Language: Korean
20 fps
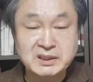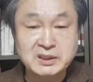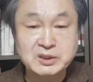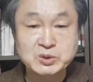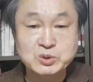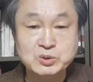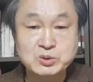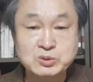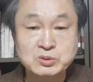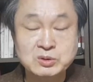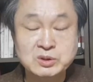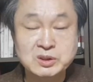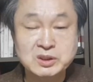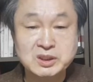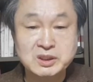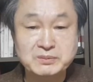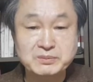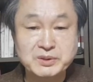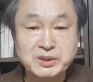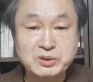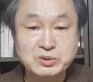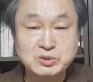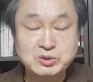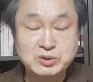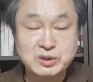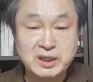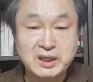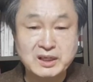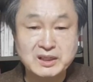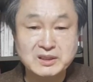이후 김태호
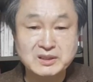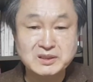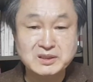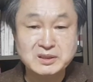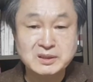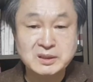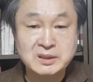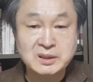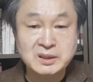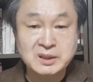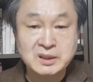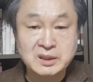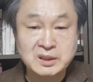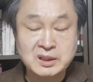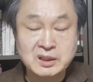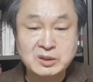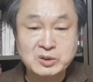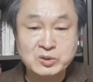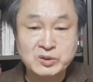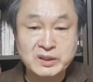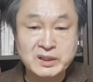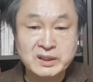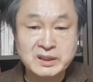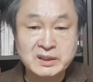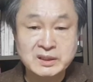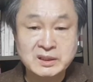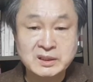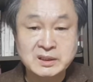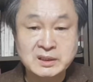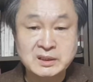수사관은
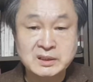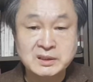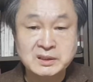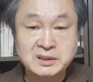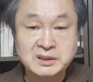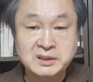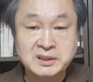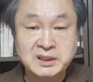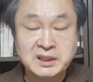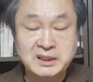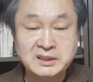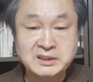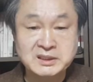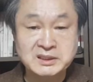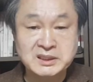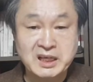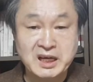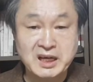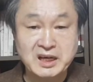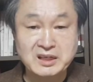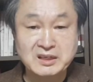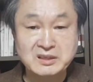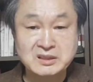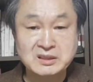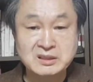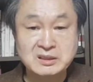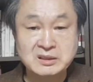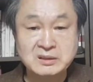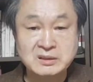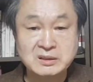언론에 여러 가지
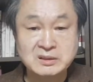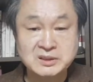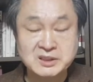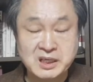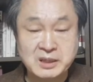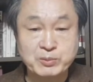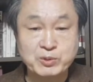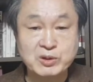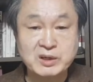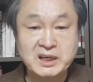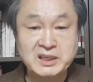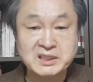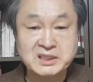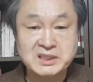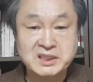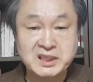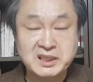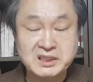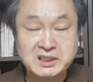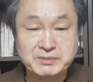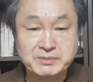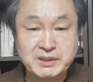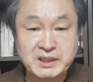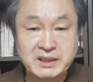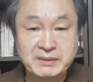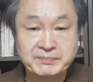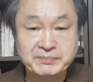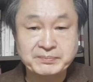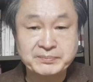사항을 제보를 하기 시작했습니다.